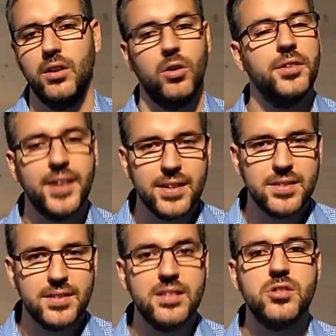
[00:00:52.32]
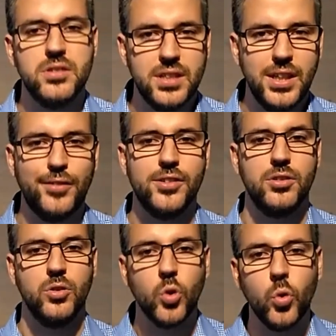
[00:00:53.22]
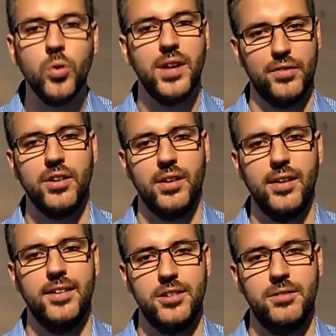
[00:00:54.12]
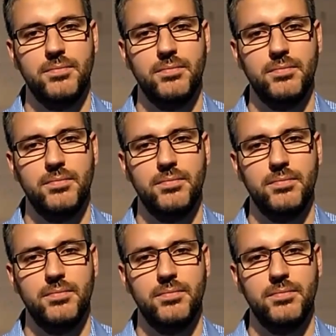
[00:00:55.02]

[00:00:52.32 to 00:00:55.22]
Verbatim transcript: Und das ist zutiefst unevangelisch.